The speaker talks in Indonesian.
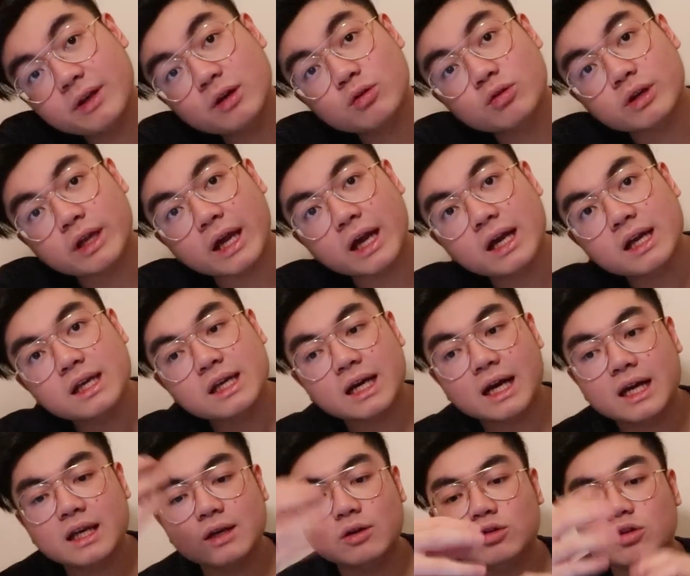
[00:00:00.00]
figure ya,
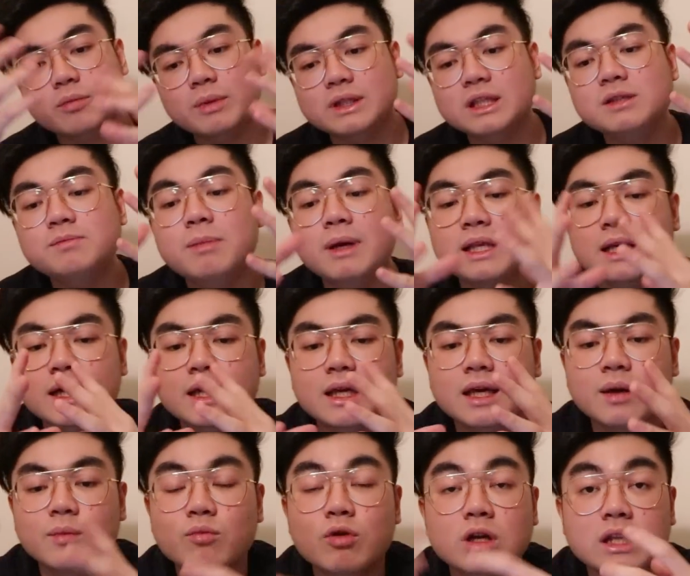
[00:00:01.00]
kan otomatis banyak
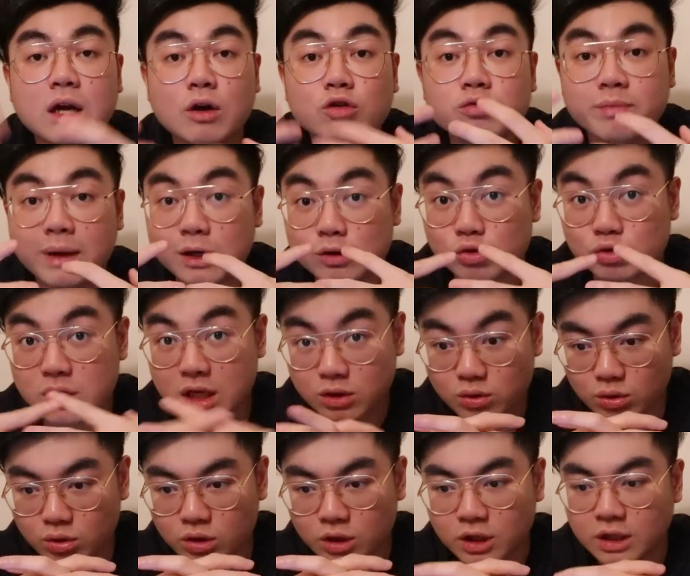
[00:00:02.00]
yang buat akun palsunya
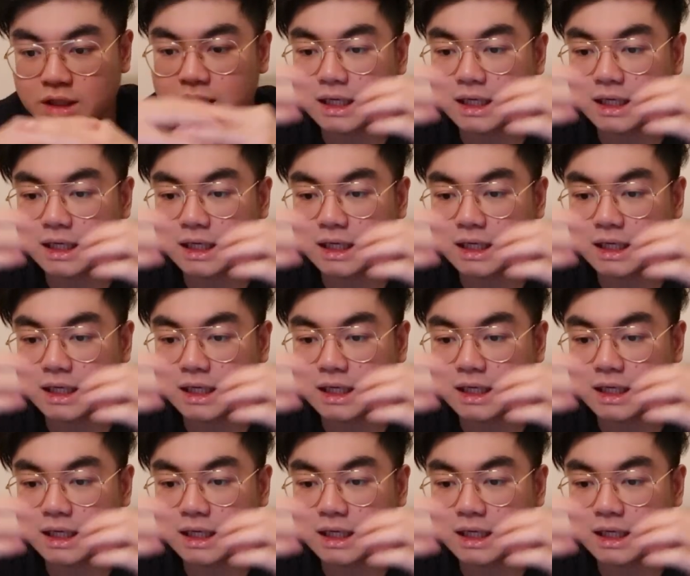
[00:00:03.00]
tuh.